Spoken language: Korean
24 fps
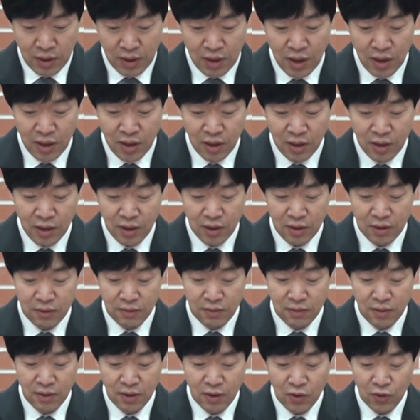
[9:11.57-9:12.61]

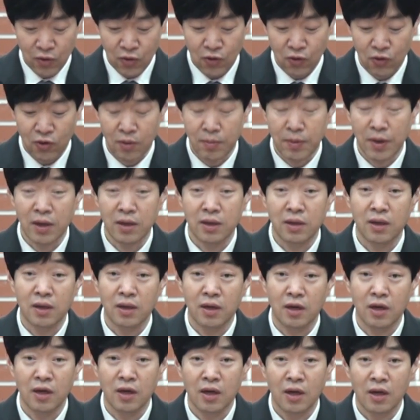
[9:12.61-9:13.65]
타락한 교회
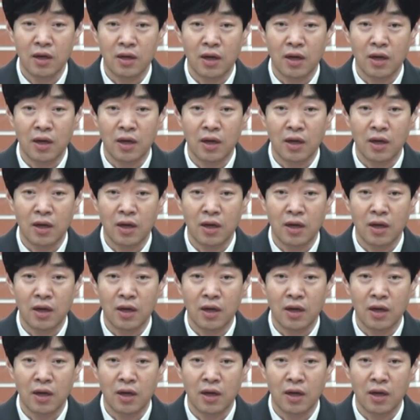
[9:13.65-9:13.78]
밖에